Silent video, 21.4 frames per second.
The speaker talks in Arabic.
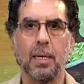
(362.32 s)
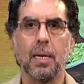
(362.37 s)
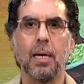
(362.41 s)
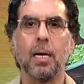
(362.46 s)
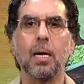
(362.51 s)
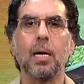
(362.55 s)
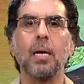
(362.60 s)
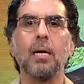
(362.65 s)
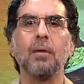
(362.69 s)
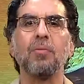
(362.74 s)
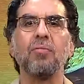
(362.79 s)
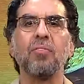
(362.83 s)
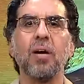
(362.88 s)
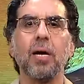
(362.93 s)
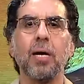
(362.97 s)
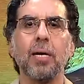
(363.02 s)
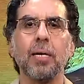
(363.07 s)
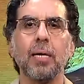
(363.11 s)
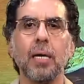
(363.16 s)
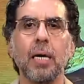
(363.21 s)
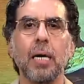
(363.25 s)

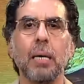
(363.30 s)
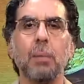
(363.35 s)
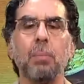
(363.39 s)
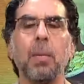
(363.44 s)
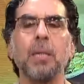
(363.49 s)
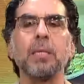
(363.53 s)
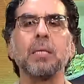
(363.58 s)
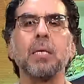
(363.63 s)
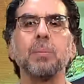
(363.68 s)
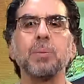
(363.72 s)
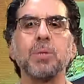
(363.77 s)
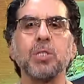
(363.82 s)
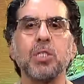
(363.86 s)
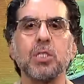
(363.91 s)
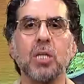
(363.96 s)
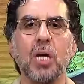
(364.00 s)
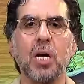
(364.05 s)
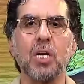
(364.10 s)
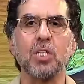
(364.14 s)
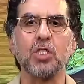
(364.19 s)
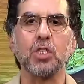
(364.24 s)
كفايه ما
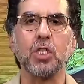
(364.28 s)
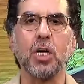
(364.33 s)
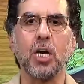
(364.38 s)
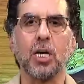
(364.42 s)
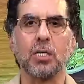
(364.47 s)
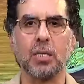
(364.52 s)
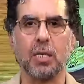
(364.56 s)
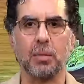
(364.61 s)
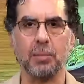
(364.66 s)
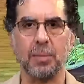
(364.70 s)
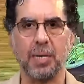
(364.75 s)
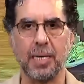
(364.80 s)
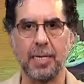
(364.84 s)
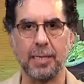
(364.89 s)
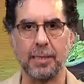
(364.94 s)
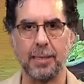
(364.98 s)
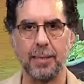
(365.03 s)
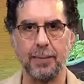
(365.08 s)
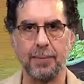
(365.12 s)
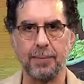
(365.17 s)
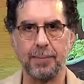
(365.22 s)
تبسطهاش اكتر من
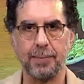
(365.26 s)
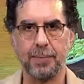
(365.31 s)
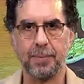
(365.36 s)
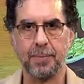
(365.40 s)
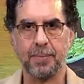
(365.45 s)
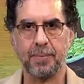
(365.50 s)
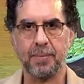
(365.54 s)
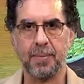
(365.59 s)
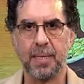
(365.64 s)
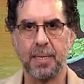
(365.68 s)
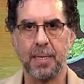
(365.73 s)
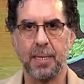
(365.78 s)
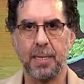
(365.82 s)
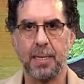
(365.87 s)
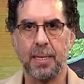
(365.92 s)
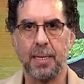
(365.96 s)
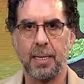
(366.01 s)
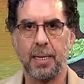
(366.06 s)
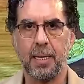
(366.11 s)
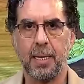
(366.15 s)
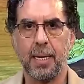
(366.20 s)
كده
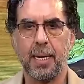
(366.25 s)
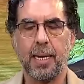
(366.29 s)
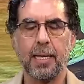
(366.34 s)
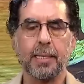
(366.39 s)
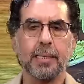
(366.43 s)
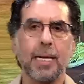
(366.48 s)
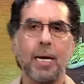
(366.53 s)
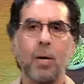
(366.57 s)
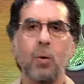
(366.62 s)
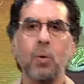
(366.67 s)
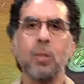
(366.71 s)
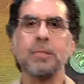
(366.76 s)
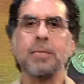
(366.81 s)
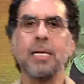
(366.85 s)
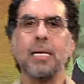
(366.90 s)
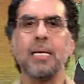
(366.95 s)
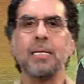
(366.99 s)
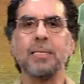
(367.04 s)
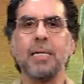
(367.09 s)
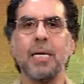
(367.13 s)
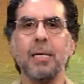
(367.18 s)
التعويذه
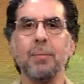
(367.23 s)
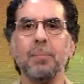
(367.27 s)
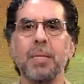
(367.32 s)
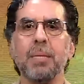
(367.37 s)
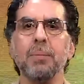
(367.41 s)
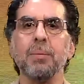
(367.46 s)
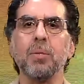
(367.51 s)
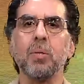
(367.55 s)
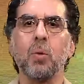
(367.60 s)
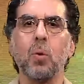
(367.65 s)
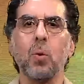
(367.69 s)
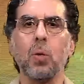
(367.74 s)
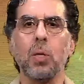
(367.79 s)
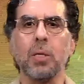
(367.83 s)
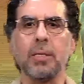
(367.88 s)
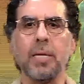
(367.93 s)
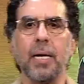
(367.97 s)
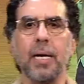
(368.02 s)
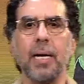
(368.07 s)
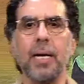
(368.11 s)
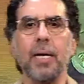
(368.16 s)
اللي تحميه من كل
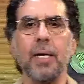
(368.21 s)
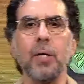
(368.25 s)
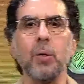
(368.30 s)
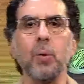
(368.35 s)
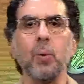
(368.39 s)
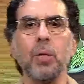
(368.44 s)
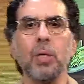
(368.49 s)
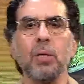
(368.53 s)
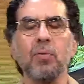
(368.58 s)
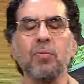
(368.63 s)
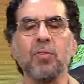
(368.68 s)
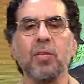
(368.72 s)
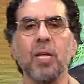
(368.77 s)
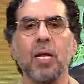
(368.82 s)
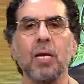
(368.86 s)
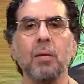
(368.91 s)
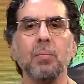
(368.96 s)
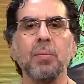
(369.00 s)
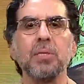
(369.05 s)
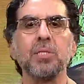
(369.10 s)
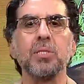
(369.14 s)
ده انه يفضل
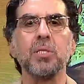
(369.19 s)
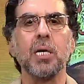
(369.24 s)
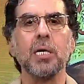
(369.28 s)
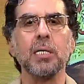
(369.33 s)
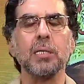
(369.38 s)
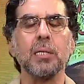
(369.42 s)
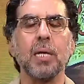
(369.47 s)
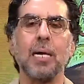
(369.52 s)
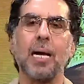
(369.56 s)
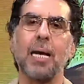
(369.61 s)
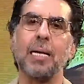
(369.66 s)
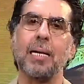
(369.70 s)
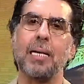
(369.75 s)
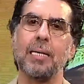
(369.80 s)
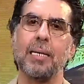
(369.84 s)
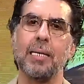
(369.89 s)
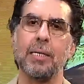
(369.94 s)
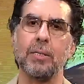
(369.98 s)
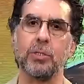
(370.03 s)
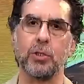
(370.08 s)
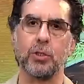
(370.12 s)
مسيطر على
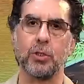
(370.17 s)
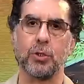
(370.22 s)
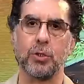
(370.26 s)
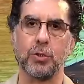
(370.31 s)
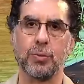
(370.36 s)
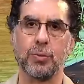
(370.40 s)
الجيش